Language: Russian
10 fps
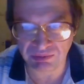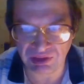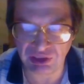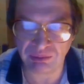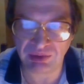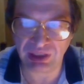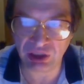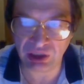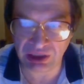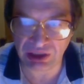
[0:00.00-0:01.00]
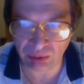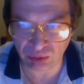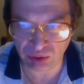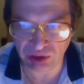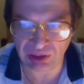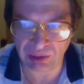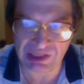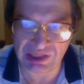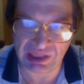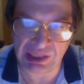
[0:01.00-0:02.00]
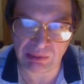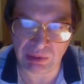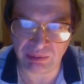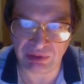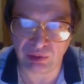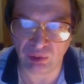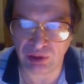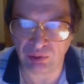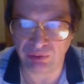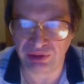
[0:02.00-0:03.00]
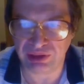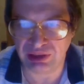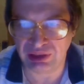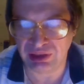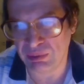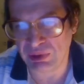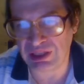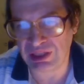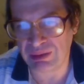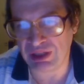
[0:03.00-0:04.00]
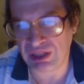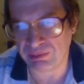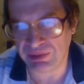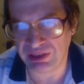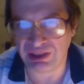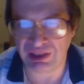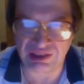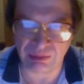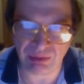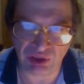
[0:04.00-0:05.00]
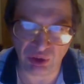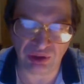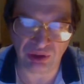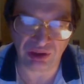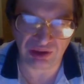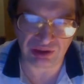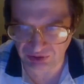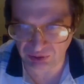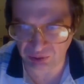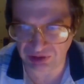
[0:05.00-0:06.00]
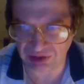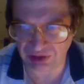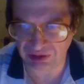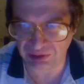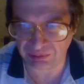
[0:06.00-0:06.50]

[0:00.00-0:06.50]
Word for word: И чем дальше, тем он уже, а последние попытки уже он предпринимает по инерции, обреченно, по сути дела,